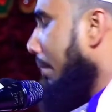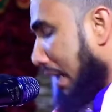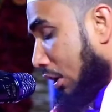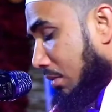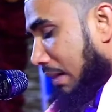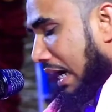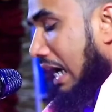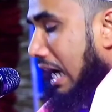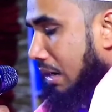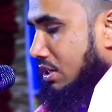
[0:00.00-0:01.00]
মা গো মা
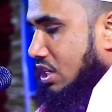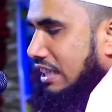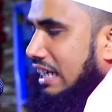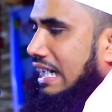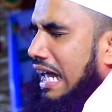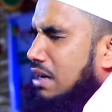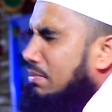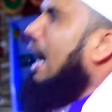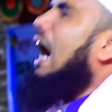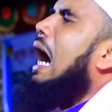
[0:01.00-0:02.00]
আমি সেদিন কালে
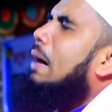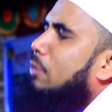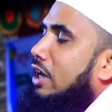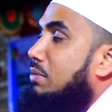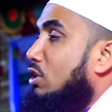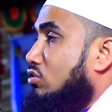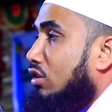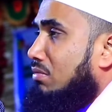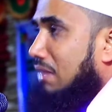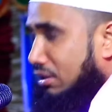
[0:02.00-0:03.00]
মা পরে
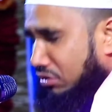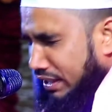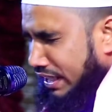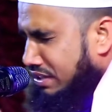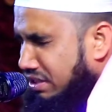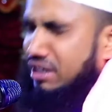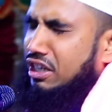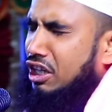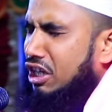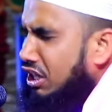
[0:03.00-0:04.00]
মুসলমান হয়েছি
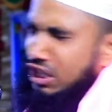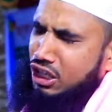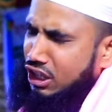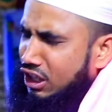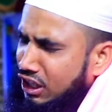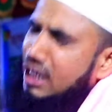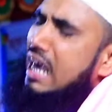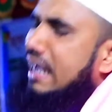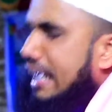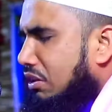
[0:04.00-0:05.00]

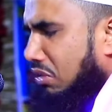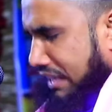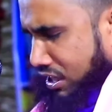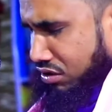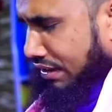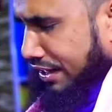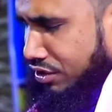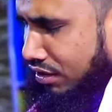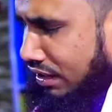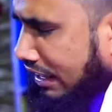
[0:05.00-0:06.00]
এই কথা শোনার
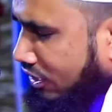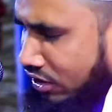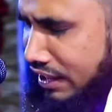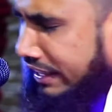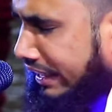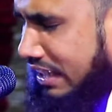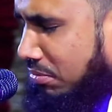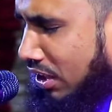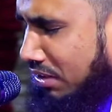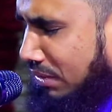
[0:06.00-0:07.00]
সঙ্গে সঙ্গে ডেকে
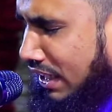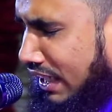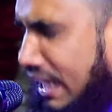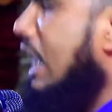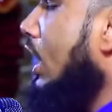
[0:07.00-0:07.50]
বলে মেয়েরে